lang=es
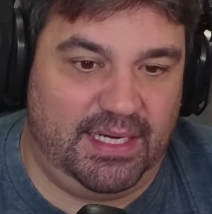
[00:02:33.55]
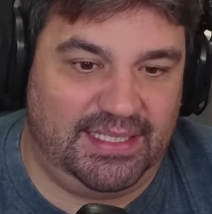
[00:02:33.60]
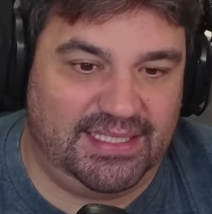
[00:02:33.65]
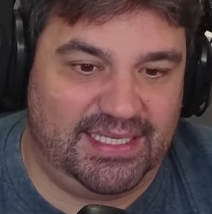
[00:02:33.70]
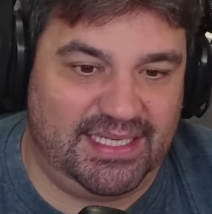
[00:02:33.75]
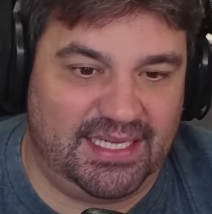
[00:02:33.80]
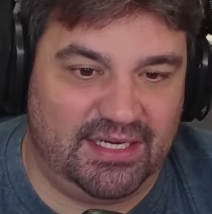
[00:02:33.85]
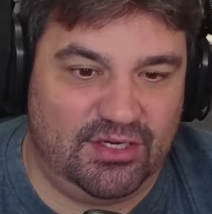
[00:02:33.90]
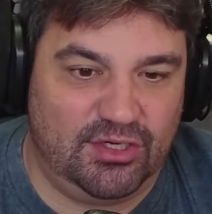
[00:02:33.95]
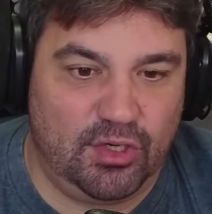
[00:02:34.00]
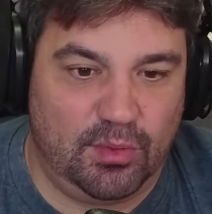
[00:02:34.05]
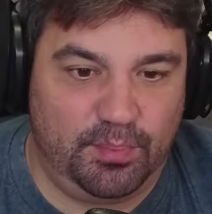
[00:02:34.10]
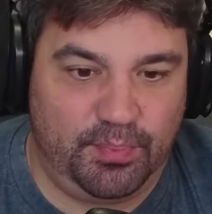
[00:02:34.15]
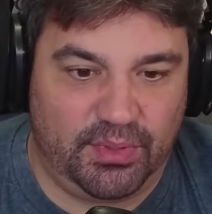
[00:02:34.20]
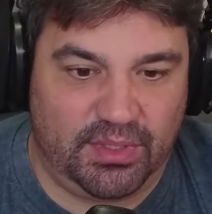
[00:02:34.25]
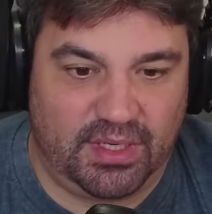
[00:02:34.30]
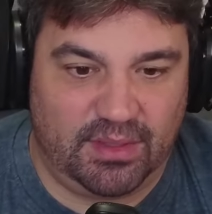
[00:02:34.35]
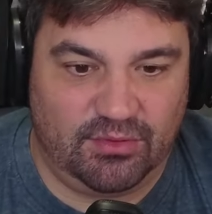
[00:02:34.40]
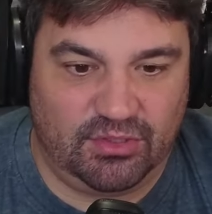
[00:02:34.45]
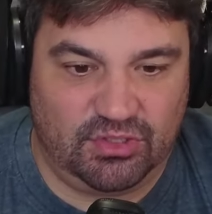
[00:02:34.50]
Así que no
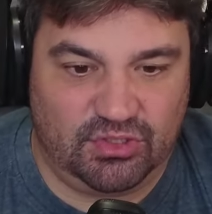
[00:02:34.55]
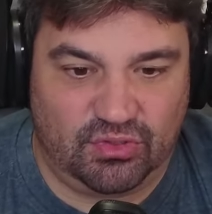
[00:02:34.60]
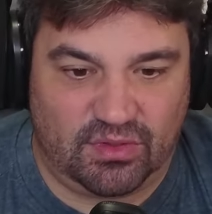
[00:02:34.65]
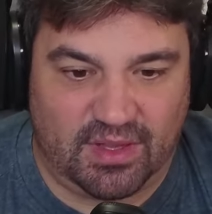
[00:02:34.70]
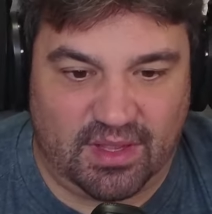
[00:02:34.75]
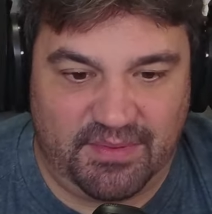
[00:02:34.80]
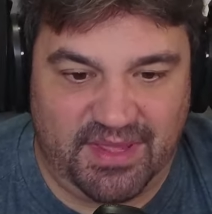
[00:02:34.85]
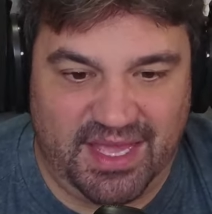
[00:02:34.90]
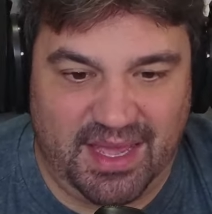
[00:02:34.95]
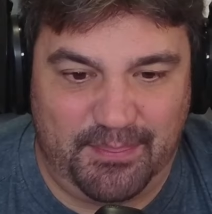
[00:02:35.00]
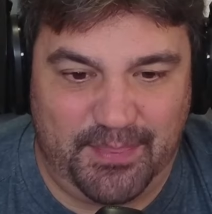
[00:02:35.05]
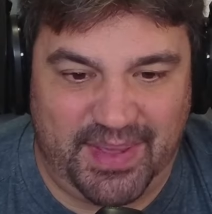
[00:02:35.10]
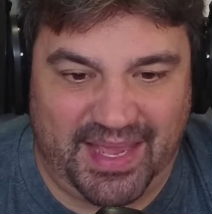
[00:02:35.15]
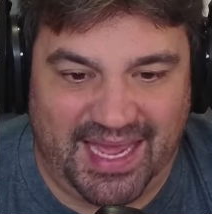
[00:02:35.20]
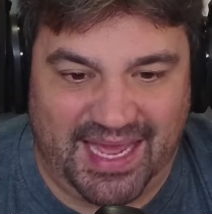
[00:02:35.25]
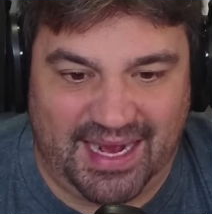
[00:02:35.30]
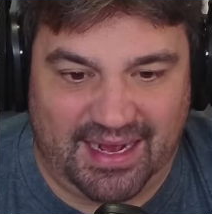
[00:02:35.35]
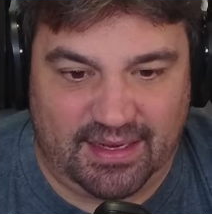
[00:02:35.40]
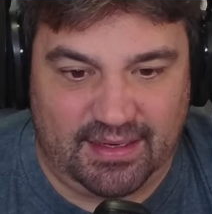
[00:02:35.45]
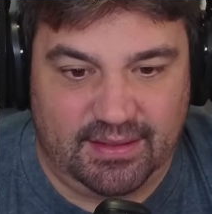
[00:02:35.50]
podremos todavía
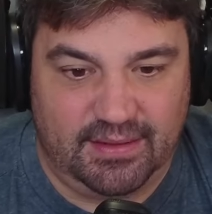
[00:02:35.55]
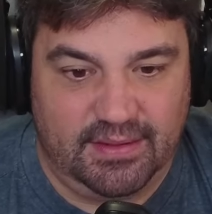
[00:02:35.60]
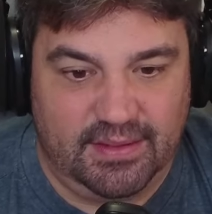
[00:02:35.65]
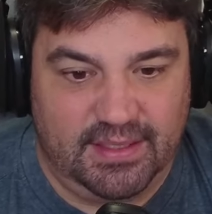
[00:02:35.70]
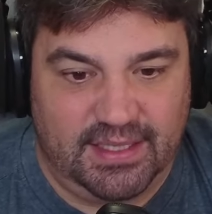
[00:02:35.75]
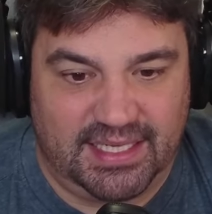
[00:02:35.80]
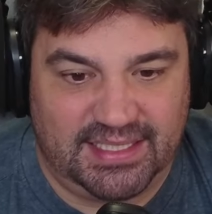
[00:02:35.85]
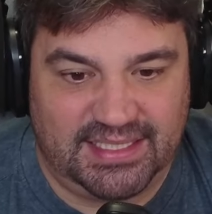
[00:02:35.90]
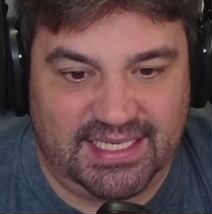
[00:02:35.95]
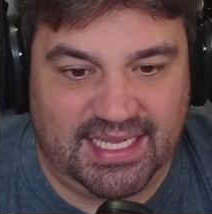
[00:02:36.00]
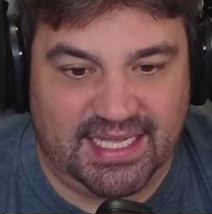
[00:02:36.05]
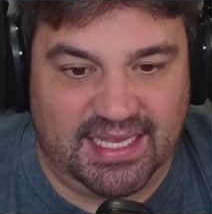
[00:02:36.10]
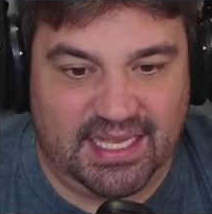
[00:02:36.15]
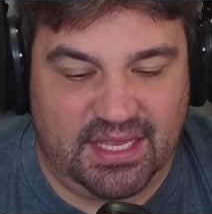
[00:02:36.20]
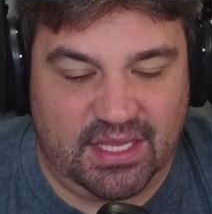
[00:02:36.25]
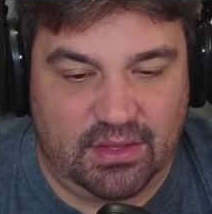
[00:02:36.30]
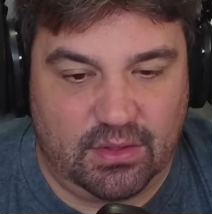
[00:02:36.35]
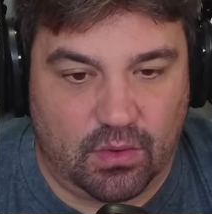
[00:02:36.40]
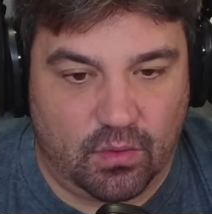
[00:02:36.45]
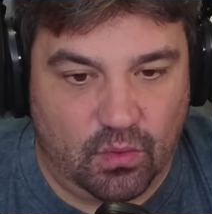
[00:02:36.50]
pegar. Así que
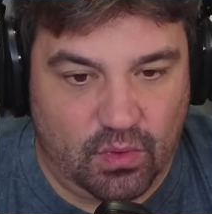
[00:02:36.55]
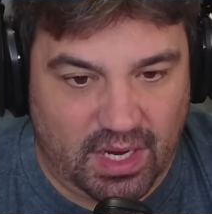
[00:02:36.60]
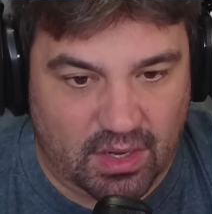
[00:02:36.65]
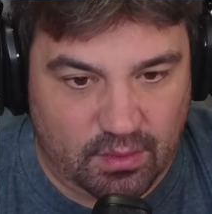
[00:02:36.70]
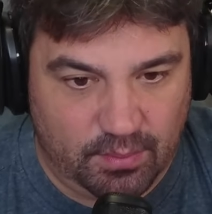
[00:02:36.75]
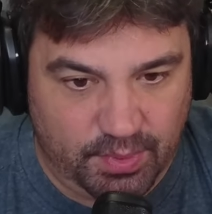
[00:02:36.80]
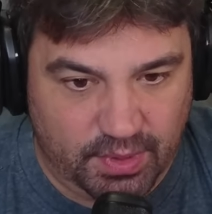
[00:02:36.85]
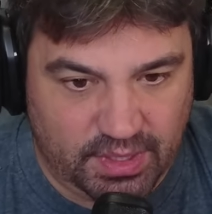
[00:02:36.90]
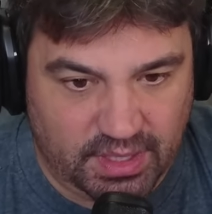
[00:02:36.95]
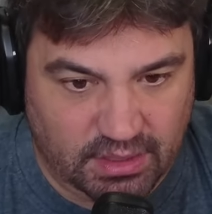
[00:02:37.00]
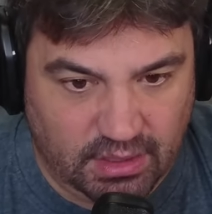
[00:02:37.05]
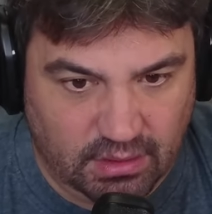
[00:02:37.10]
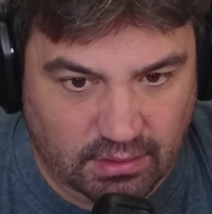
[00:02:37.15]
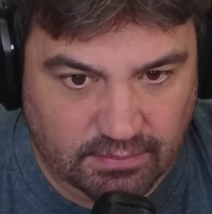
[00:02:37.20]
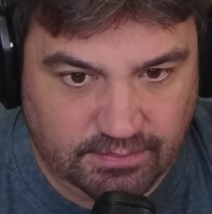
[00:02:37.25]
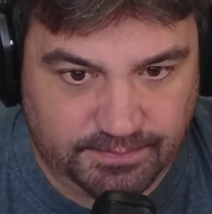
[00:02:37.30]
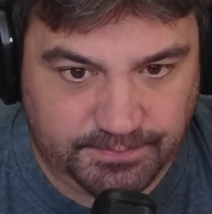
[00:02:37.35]
decido curar un poquito,